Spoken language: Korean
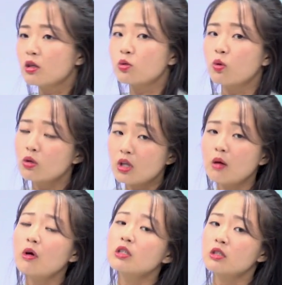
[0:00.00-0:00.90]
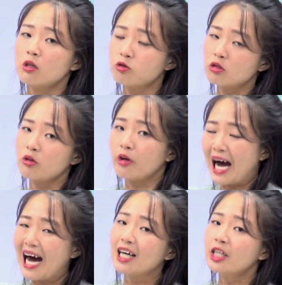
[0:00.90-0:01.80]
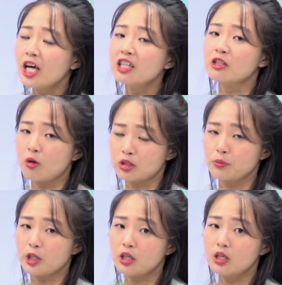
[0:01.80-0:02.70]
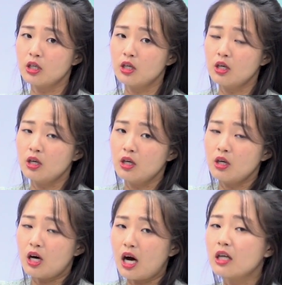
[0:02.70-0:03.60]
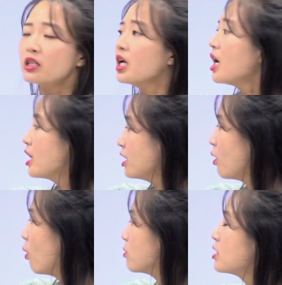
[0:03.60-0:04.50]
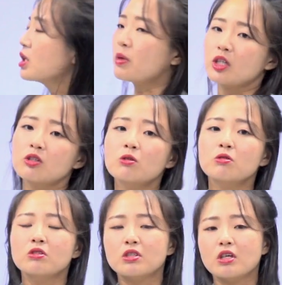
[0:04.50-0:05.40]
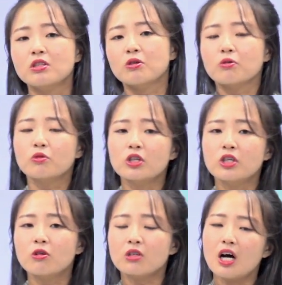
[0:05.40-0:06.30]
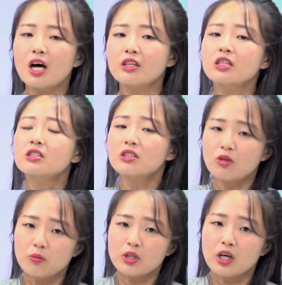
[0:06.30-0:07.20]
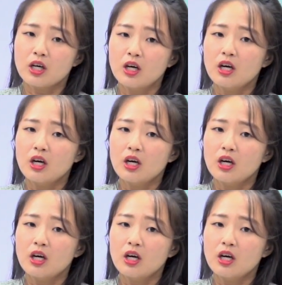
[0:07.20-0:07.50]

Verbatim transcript: 동남아시아 국가에는 아세안이 나왔습니다. 아세안이 언제 만들어졌는지 사실 여러분들이 기억을 안 했을 겁니다.